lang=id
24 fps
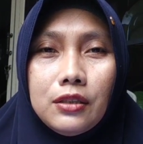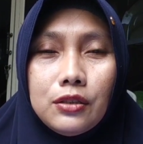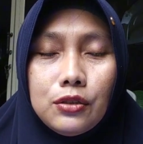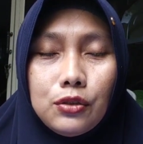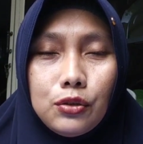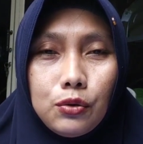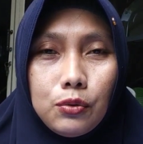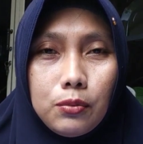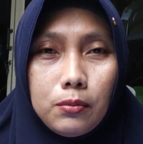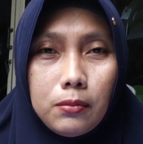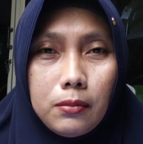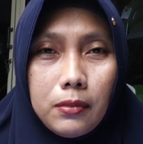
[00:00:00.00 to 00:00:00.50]

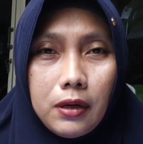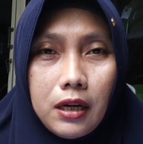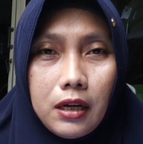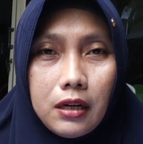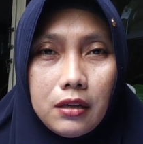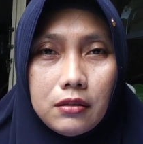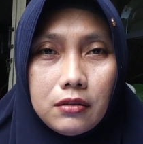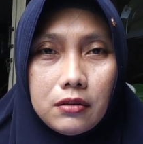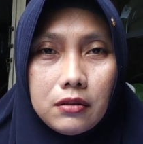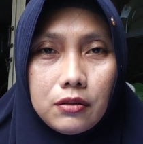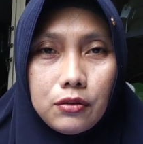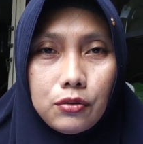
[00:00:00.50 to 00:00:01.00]
cuma
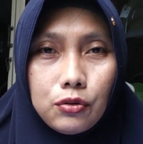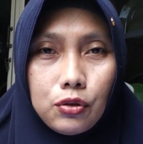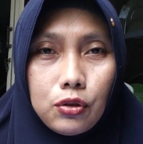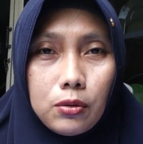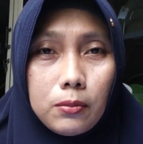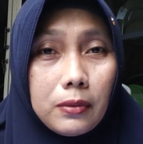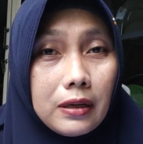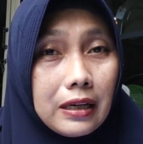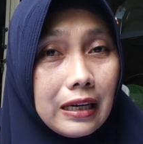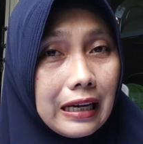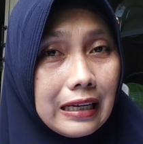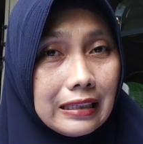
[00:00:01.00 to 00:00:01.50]
uh, untuk
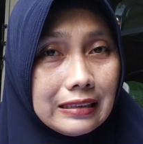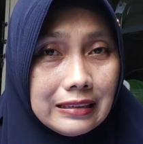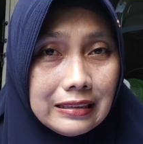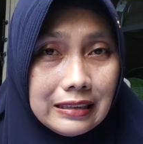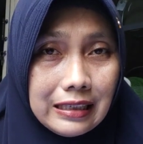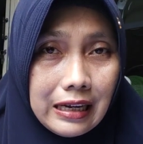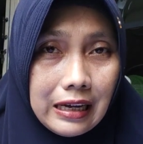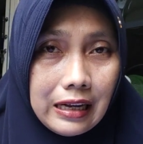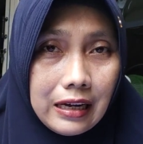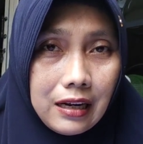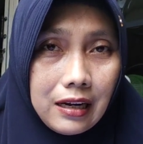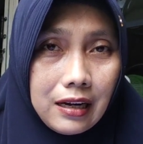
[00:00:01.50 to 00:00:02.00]

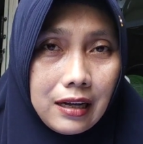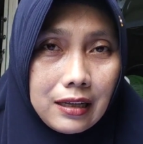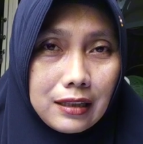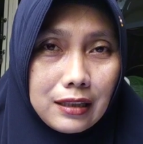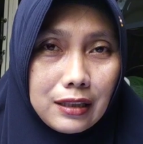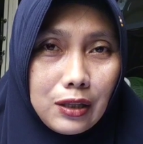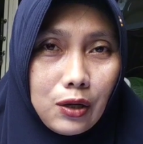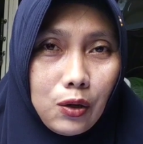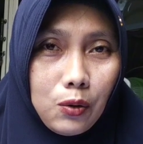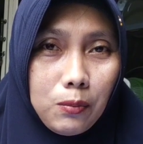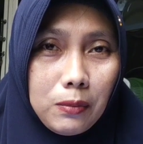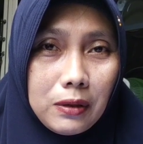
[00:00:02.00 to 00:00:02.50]
mengganjal
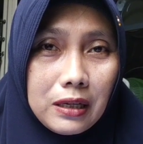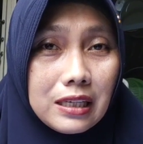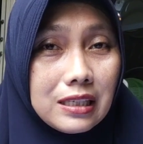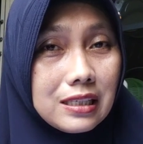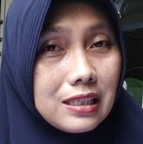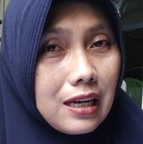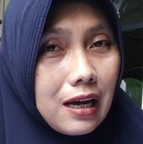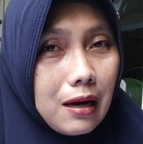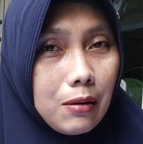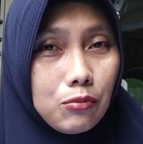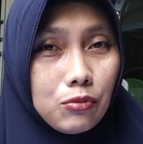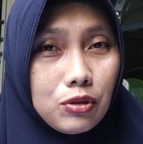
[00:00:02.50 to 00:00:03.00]
atau
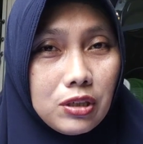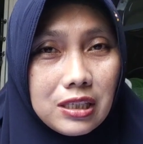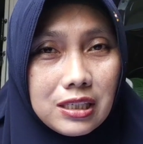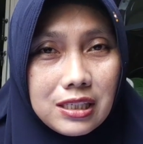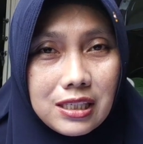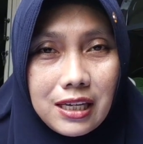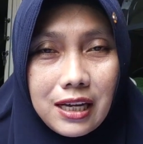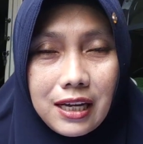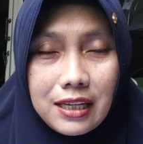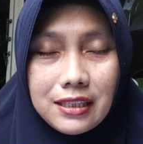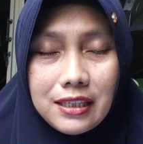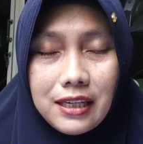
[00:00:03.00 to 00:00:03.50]
mengisi
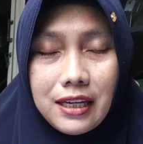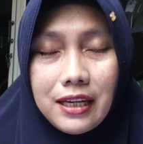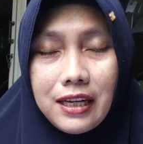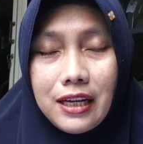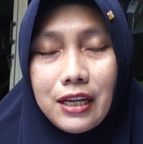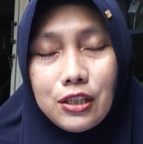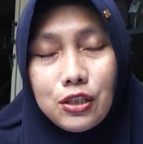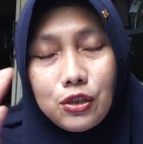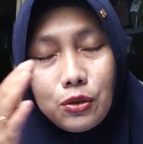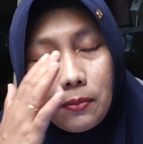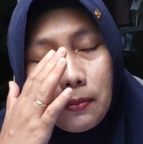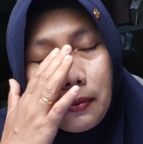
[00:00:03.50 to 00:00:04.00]
amunisi aja ya
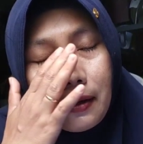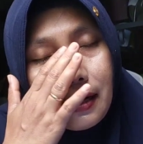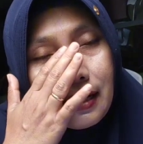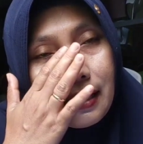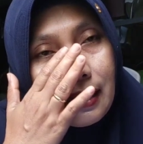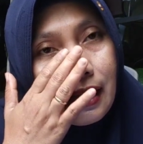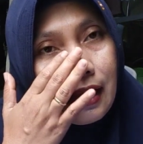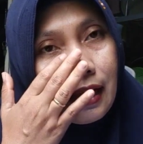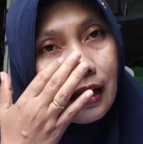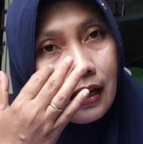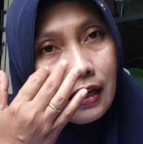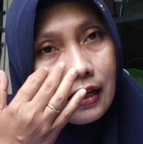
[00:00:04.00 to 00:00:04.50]

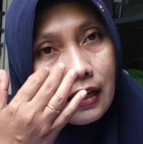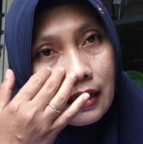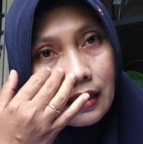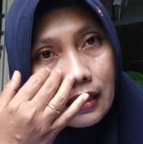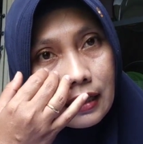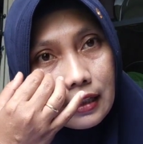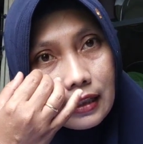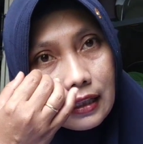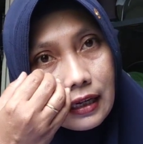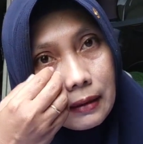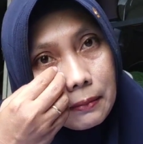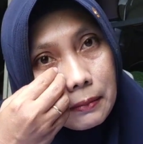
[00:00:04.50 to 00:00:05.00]
supaya
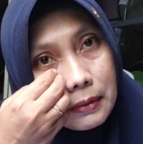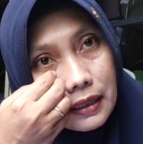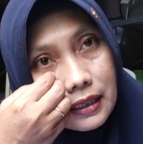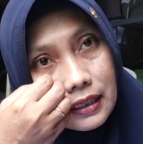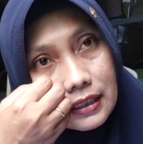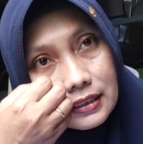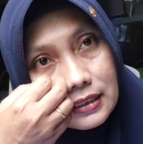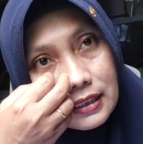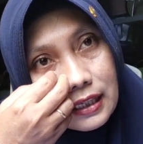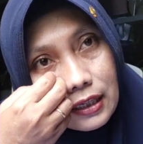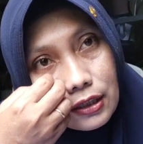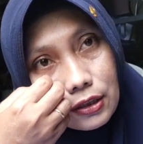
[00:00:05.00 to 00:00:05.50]
kita
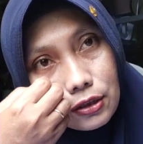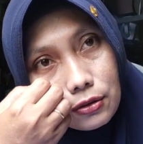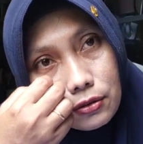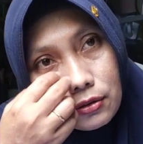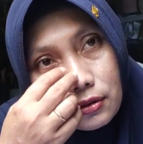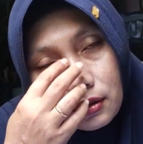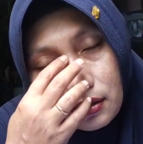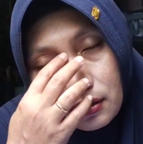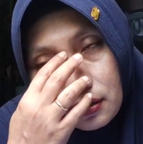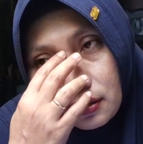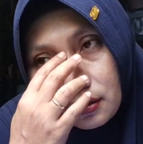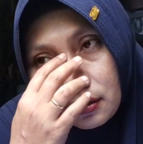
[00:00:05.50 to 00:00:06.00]
bekerja itu
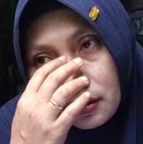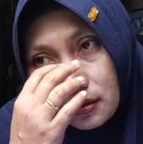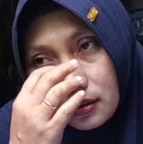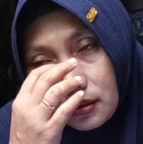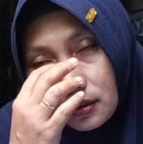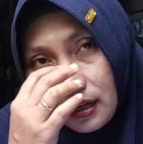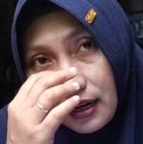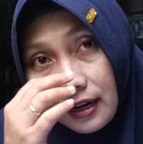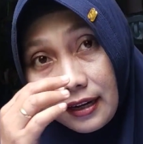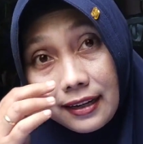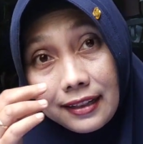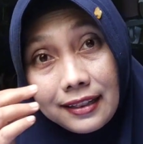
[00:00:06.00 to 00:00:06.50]

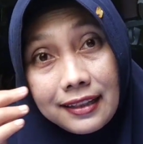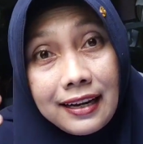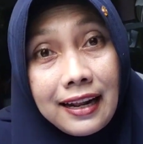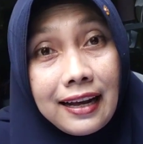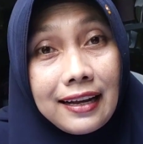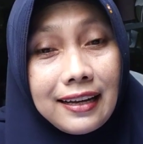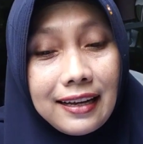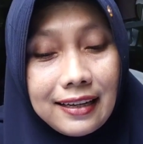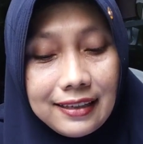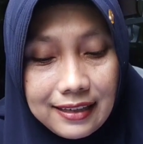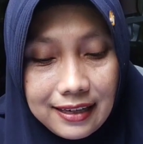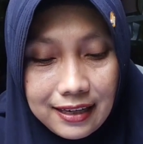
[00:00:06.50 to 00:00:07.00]
uh, ada
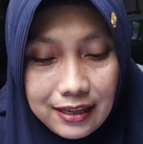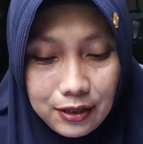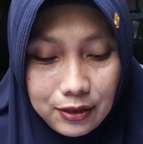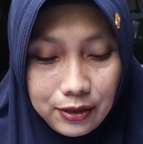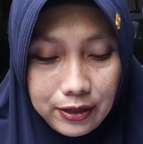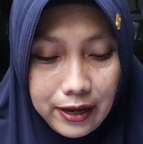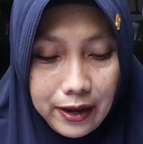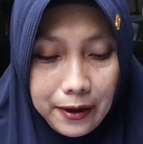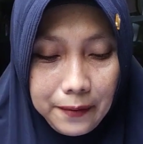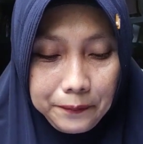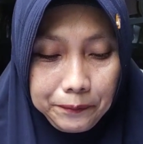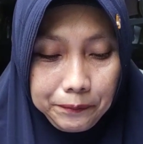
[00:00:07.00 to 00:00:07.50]
tenaganya gitu
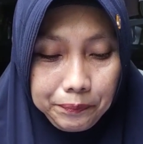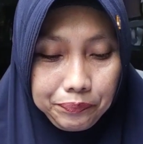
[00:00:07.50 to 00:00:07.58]
ya